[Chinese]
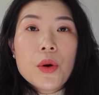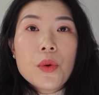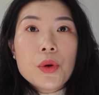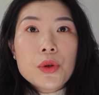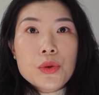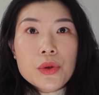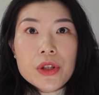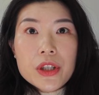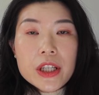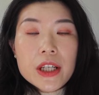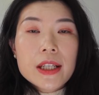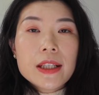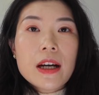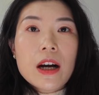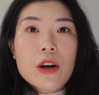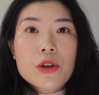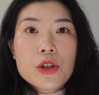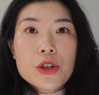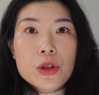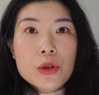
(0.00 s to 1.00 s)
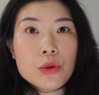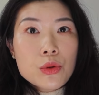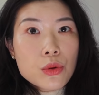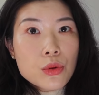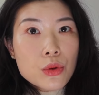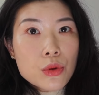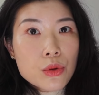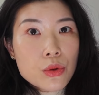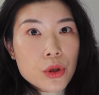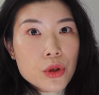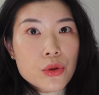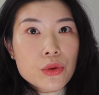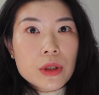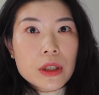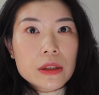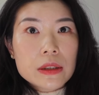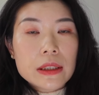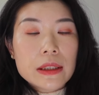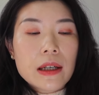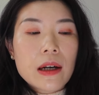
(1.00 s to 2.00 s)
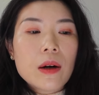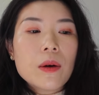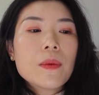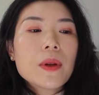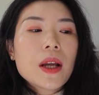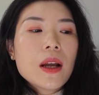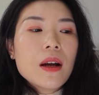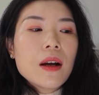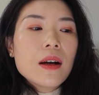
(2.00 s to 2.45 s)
我觉得这一条是最最最重要的一条。